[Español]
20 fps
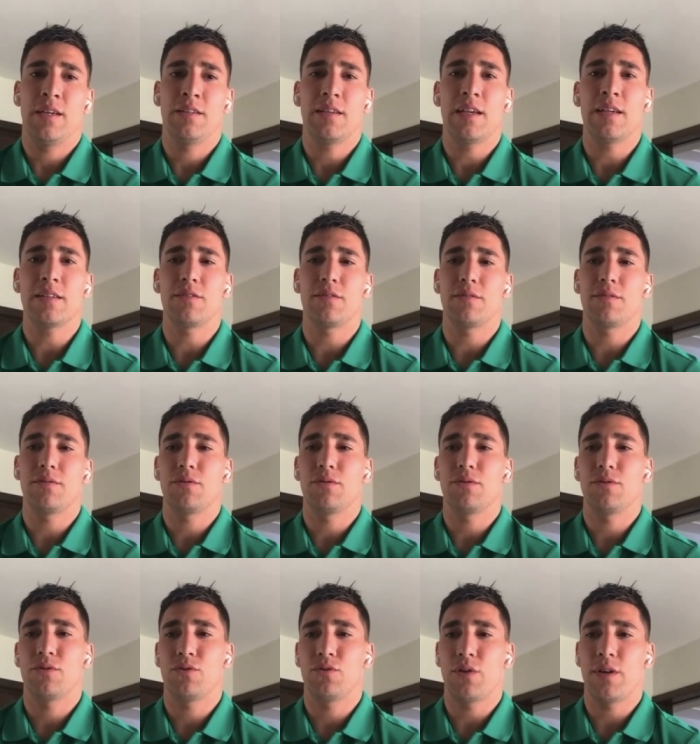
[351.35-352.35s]

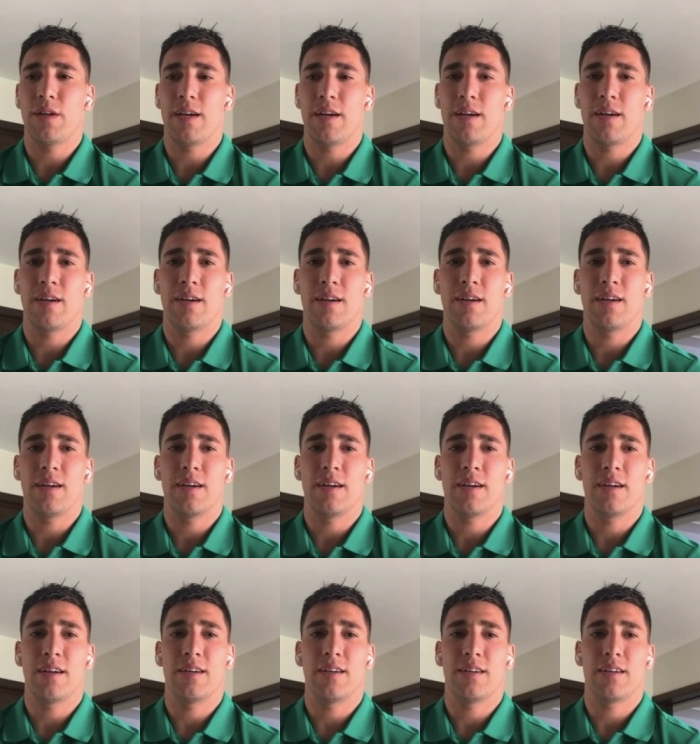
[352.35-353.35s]
quizás
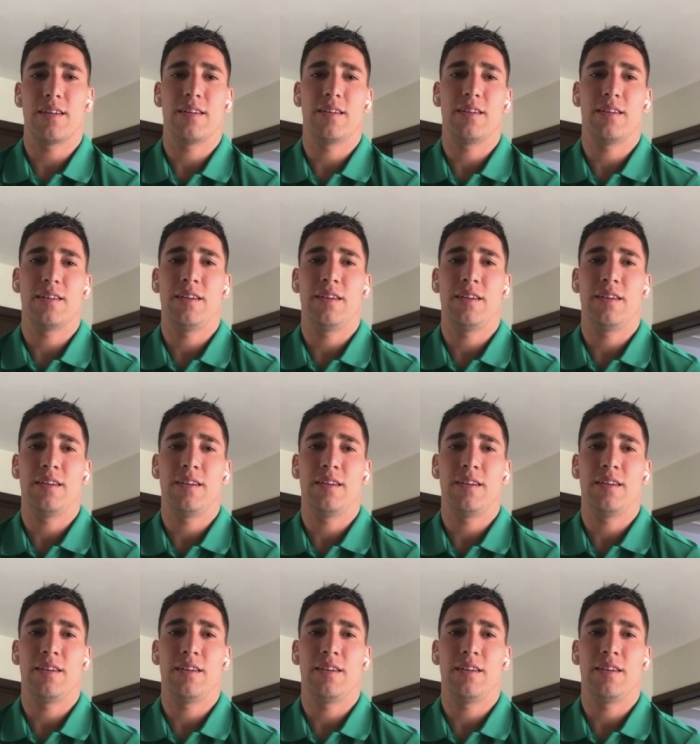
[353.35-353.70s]
suena